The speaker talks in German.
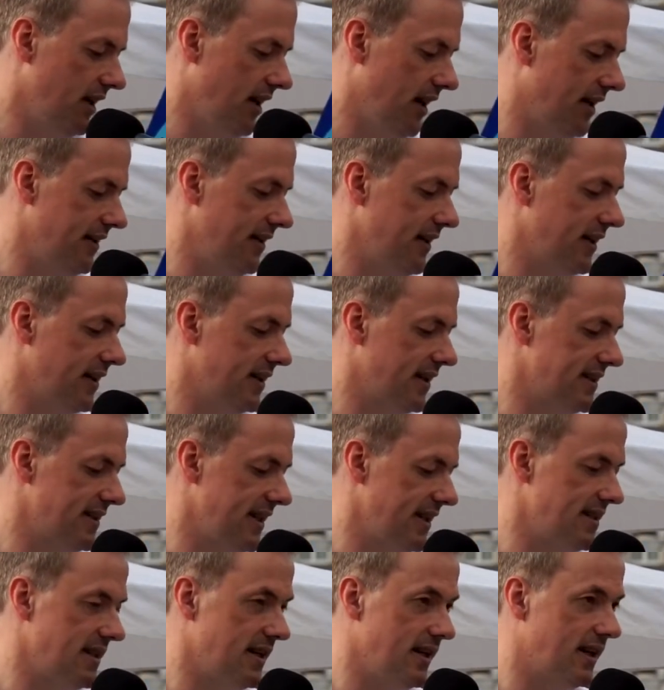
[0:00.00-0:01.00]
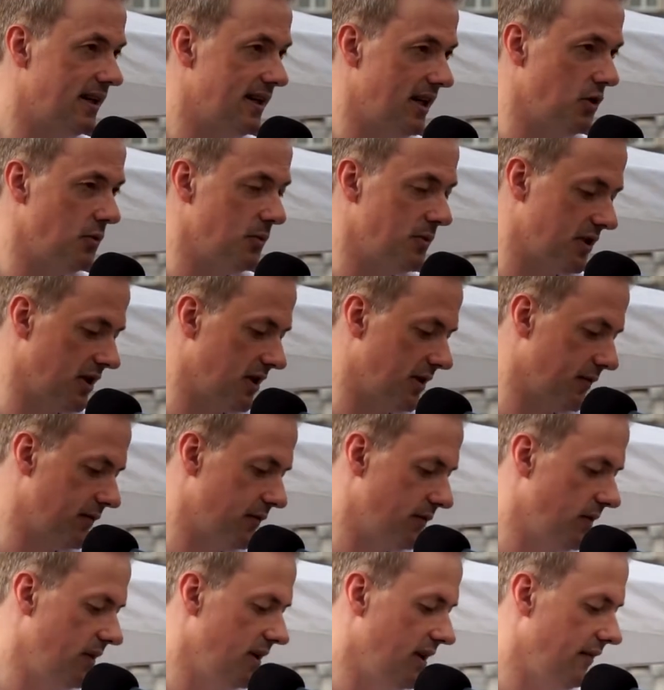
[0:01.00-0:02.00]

an deren Gesetze er glauben darf,